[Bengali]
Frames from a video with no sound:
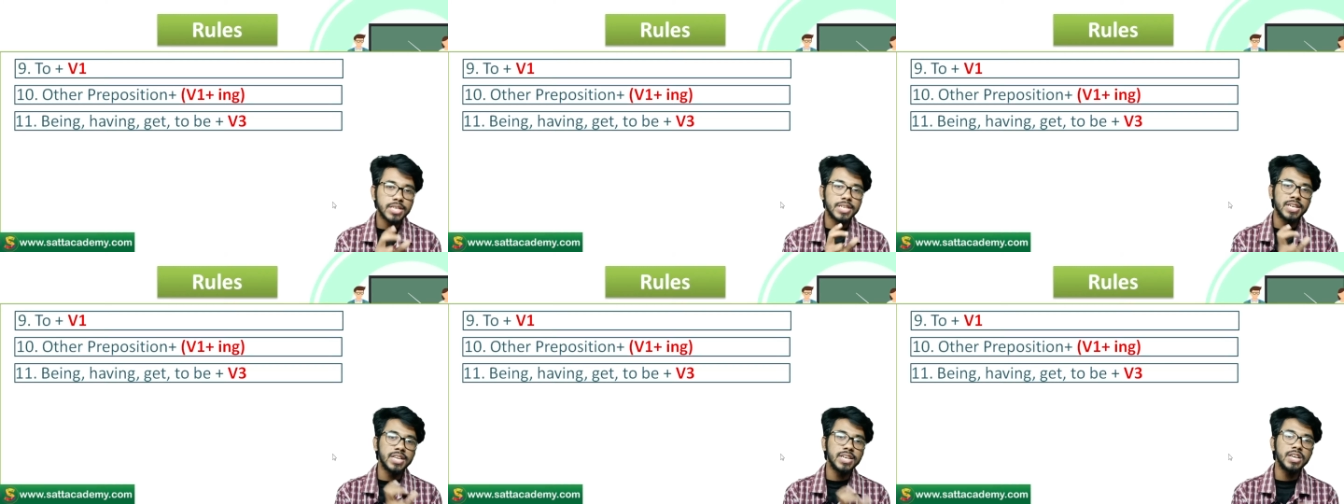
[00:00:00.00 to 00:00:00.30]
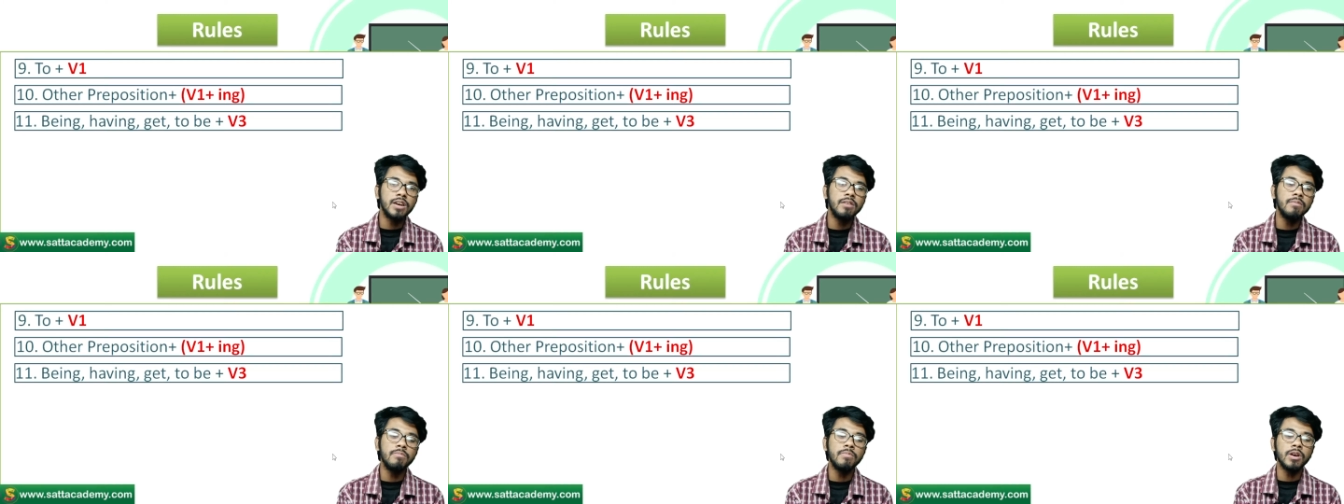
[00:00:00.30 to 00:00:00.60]
টেন
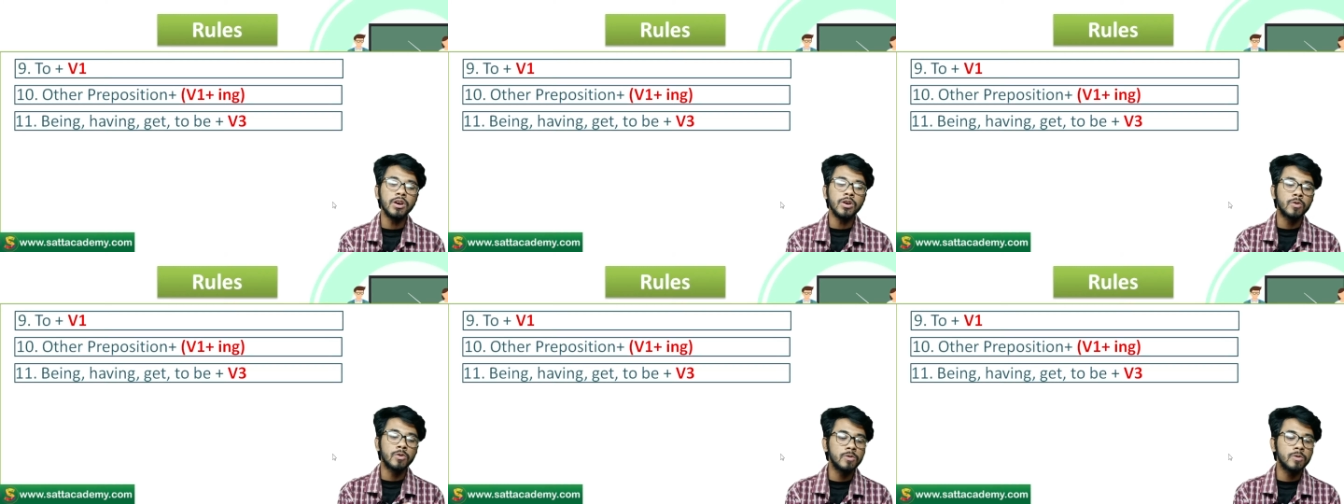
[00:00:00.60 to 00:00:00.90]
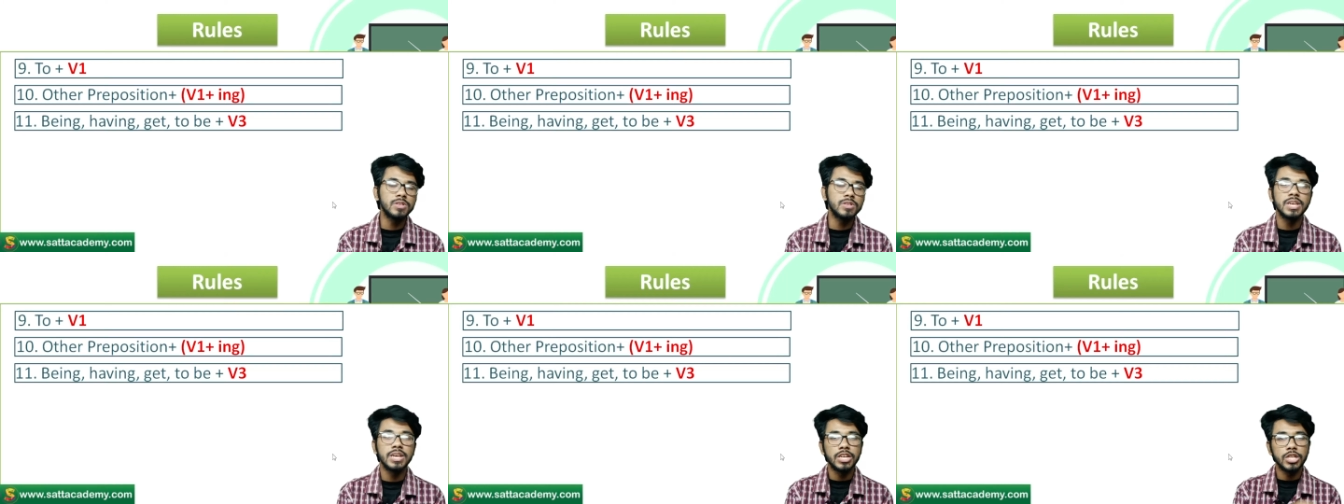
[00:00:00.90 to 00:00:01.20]
নম্বর
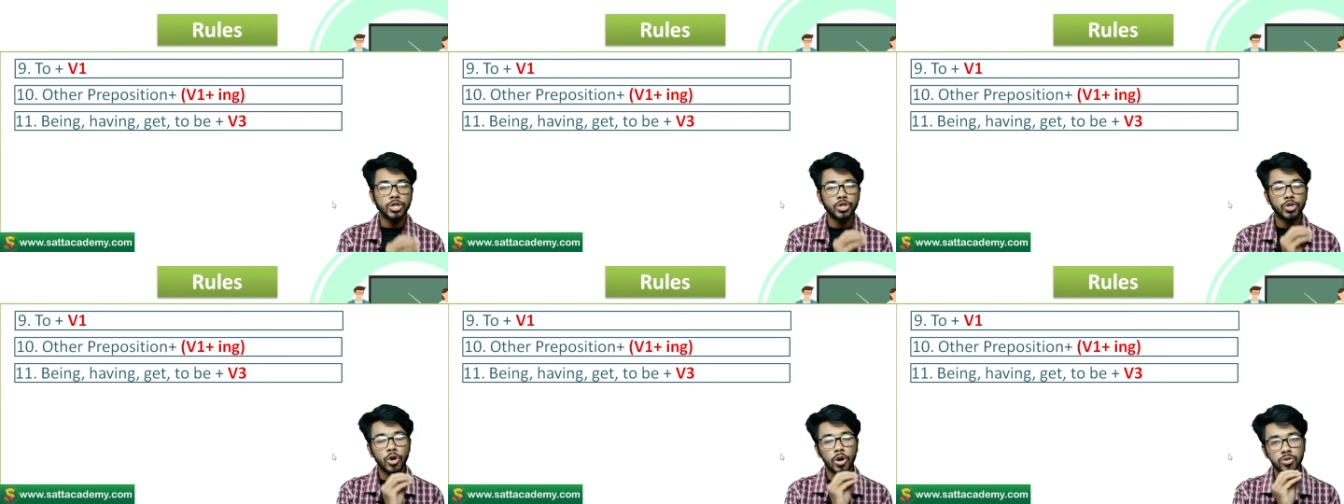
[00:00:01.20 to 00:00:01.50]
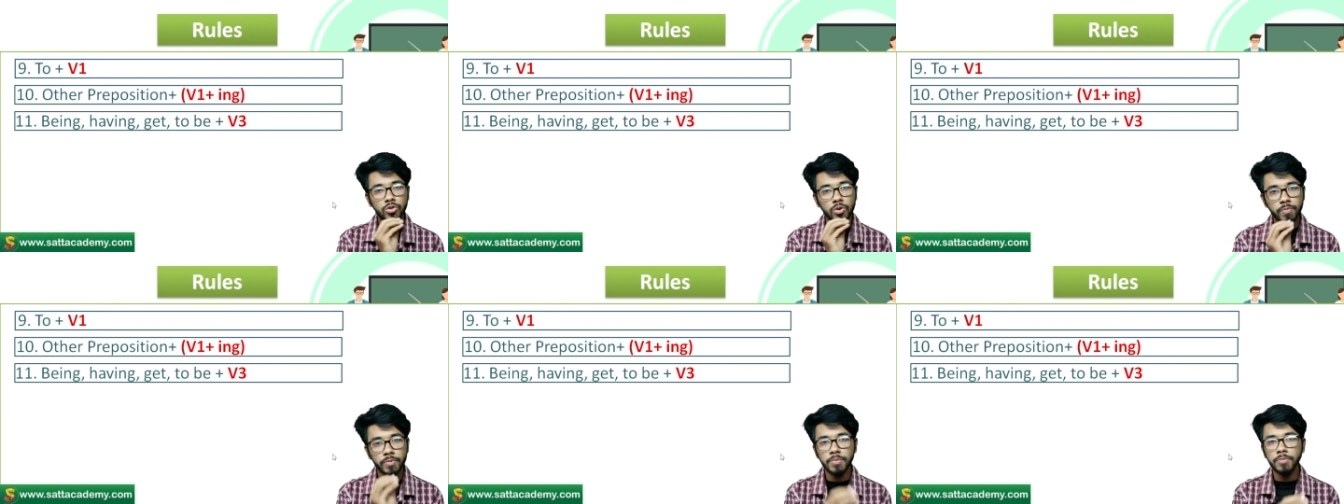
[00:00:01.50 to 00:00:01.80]
রুলস
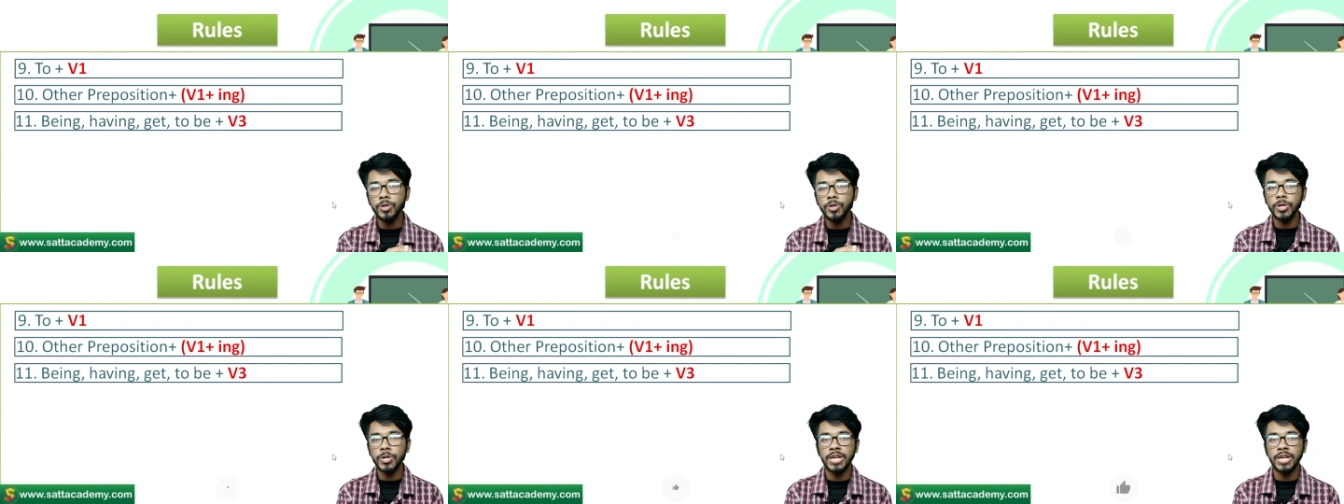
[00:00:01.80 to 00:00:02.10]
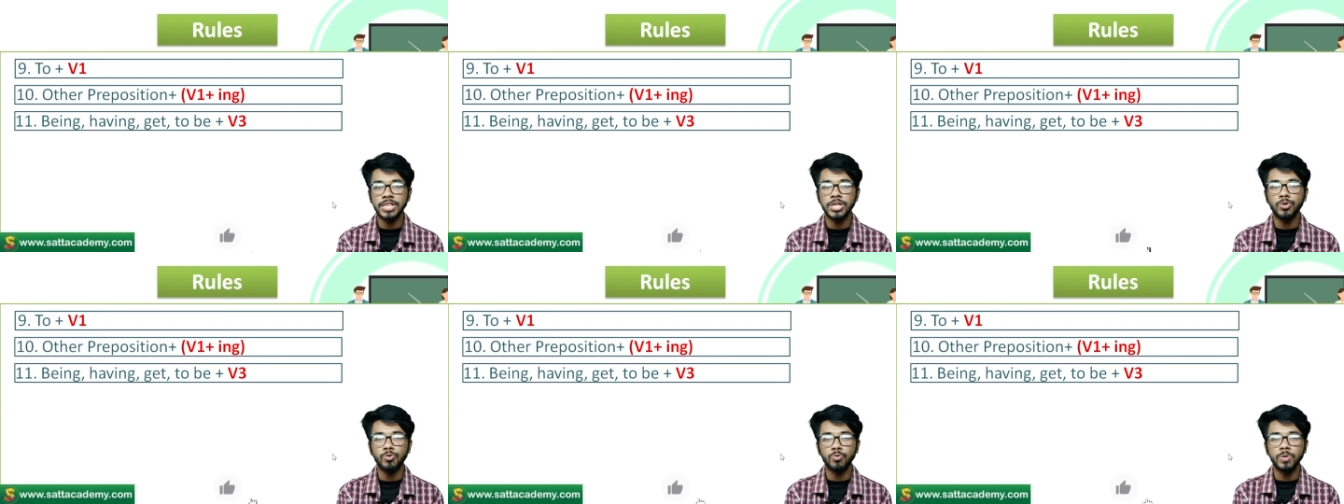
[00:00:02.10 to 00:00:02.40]
যত প্রিপোজিশন
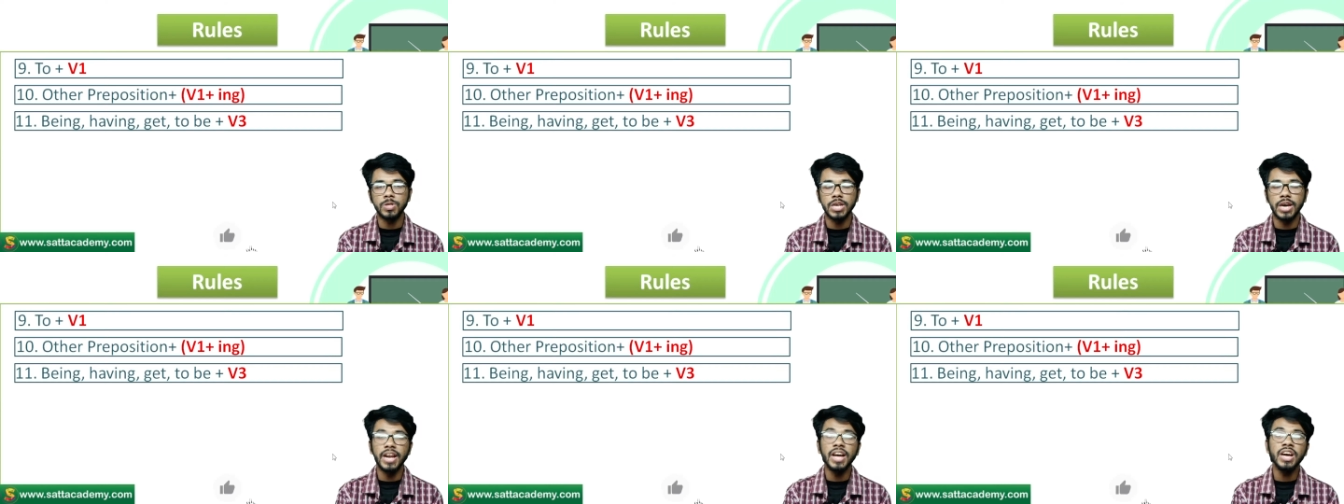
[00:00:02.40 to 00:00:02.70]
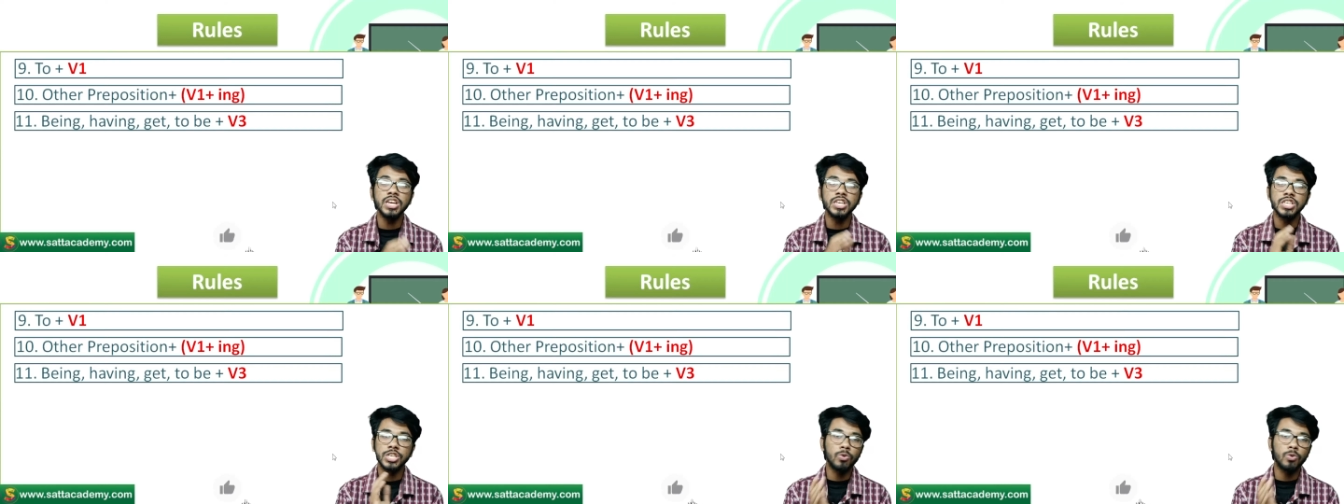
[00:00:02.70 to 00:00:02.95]
আছে টু ছাড়া